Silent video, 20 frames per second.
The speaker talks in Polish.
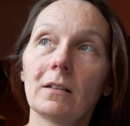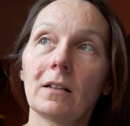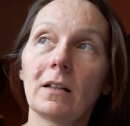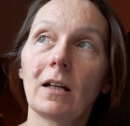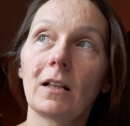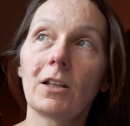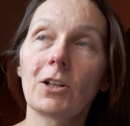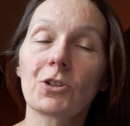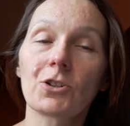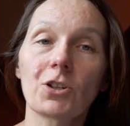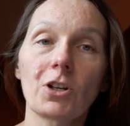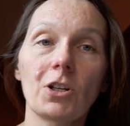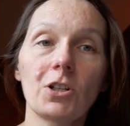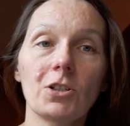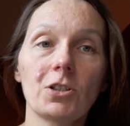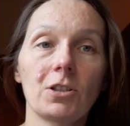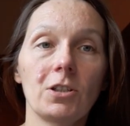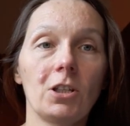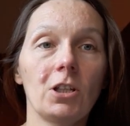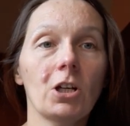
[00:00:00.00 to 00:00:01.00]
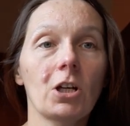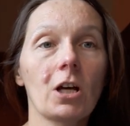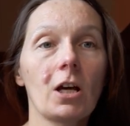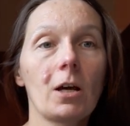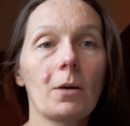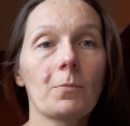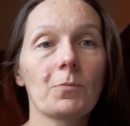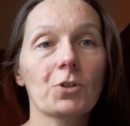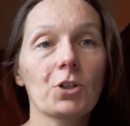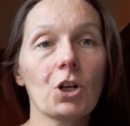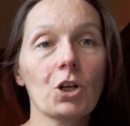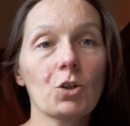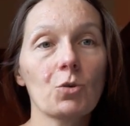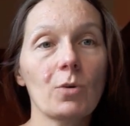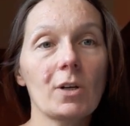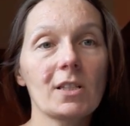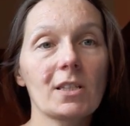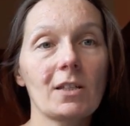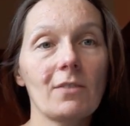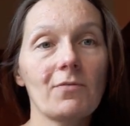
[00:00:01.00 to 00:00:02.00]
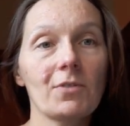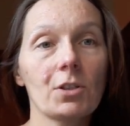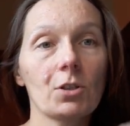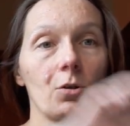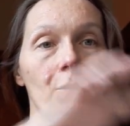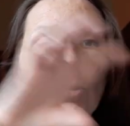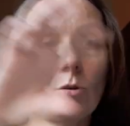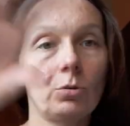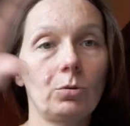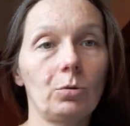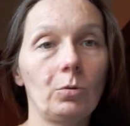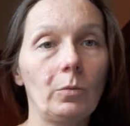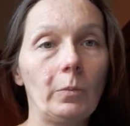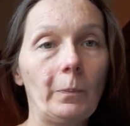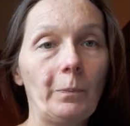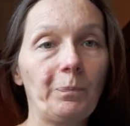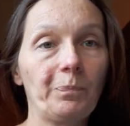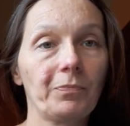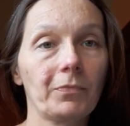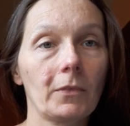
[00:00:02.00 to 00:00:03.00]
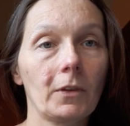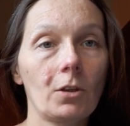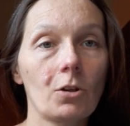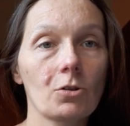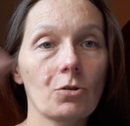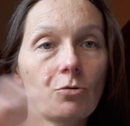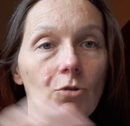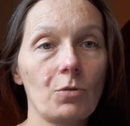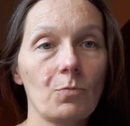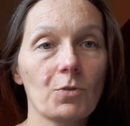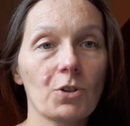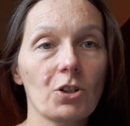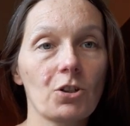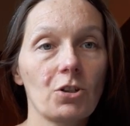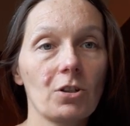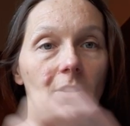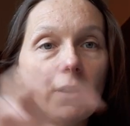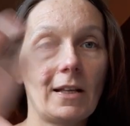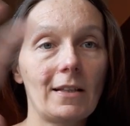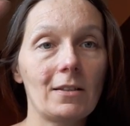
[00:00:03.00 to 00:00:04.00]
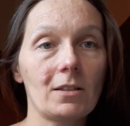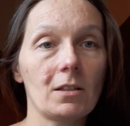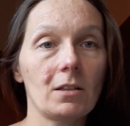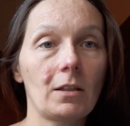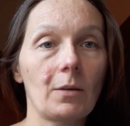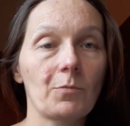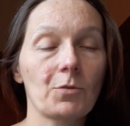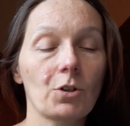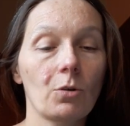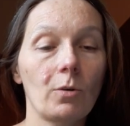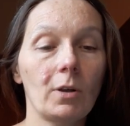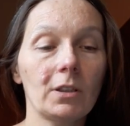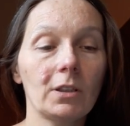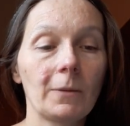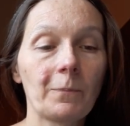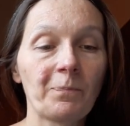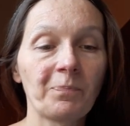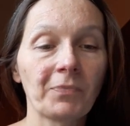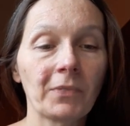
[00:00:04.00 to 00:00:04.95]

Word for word: ale część z nich przeszła ze wschodu. To są ci przesieleńcy na przykład.